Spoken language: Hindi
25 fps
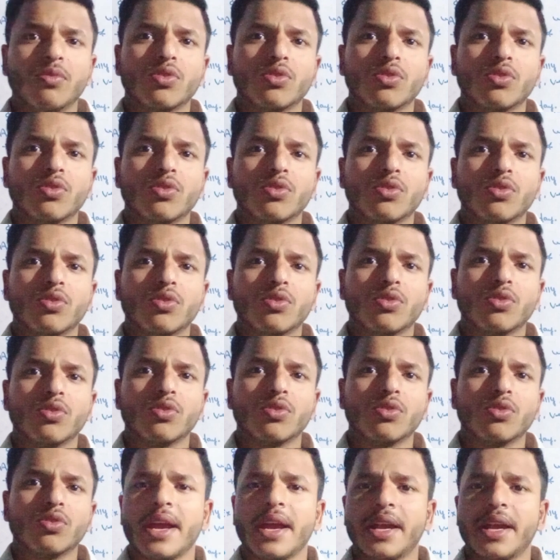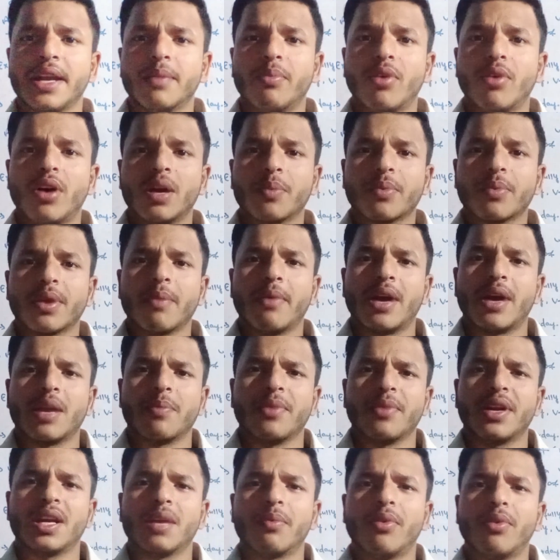समझते हैं एडभर्व के
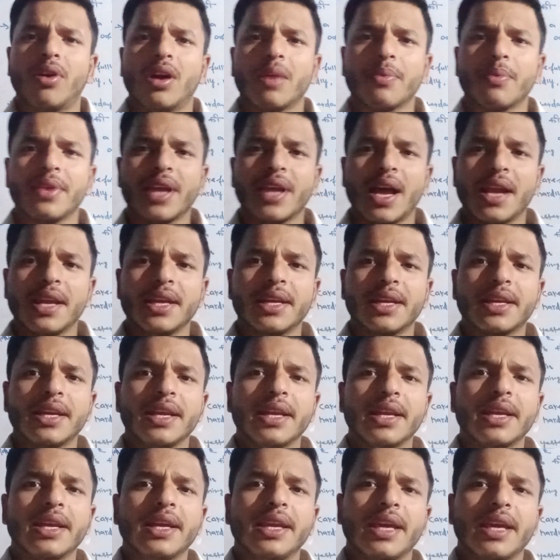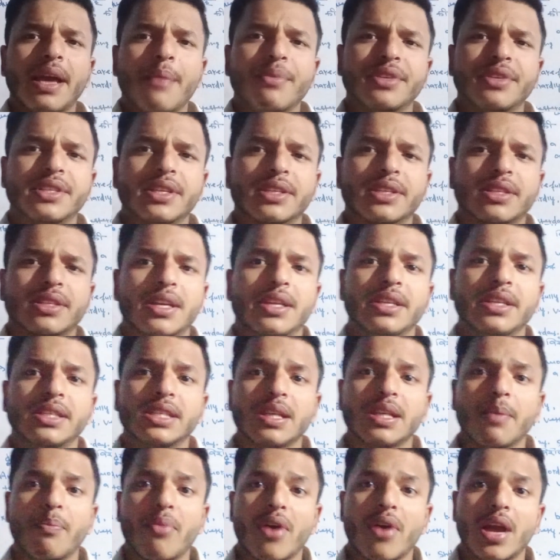बारे में एडभर्व यानी कि क्रिया विशेषण
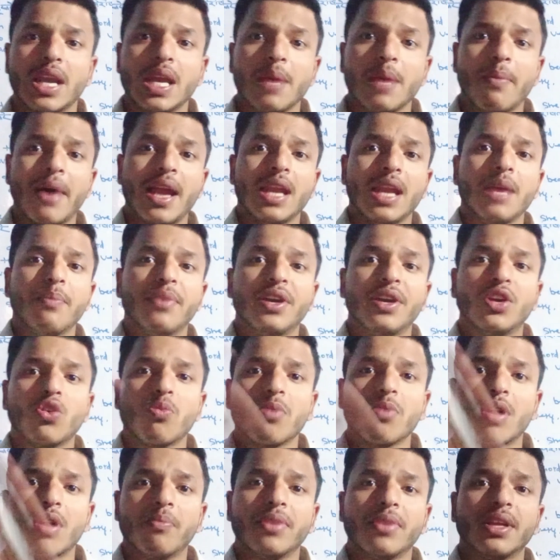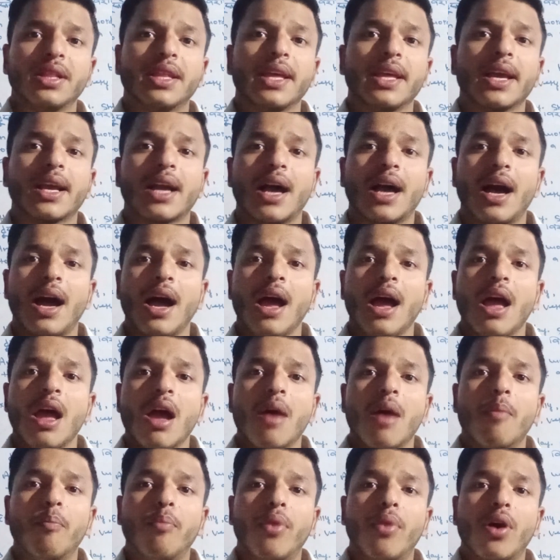इससे पहले वाले वीडियो में हमने देखा
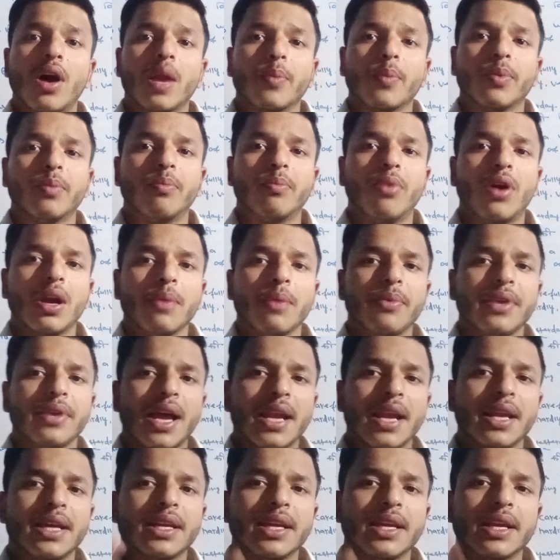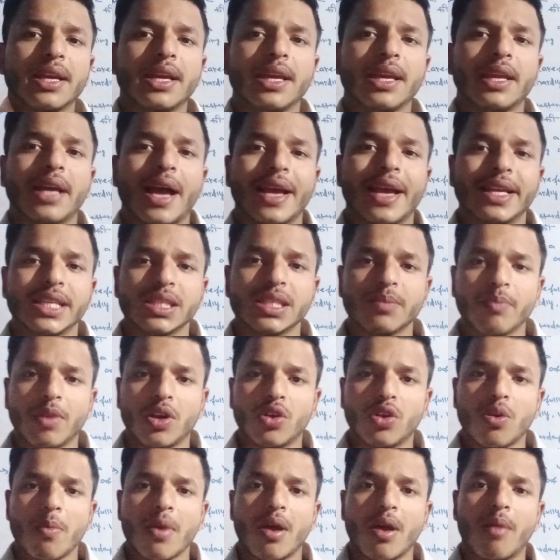भर्व भर्व यानी कि क्रिया इस
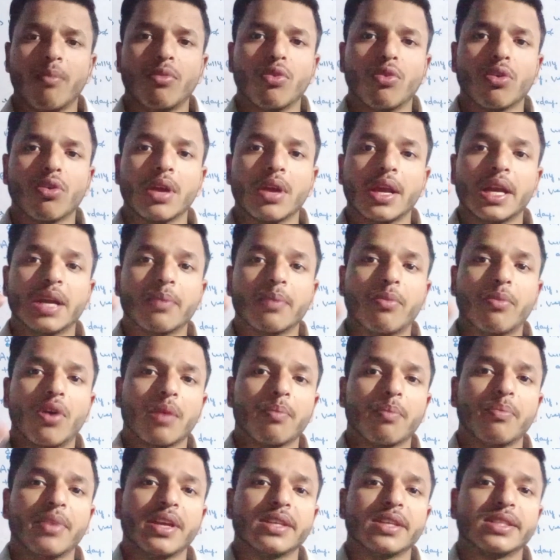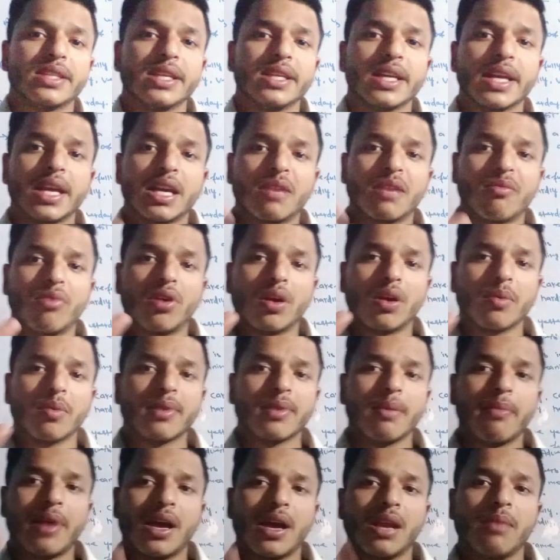वीडियो में हम लोग एडभर्व बेसिक एडभर्व
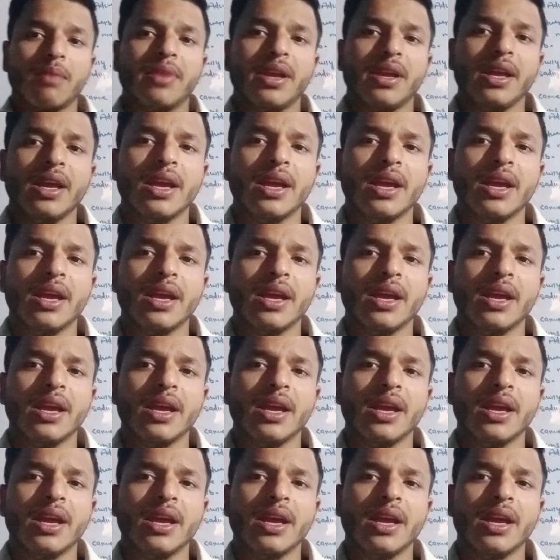के बारे में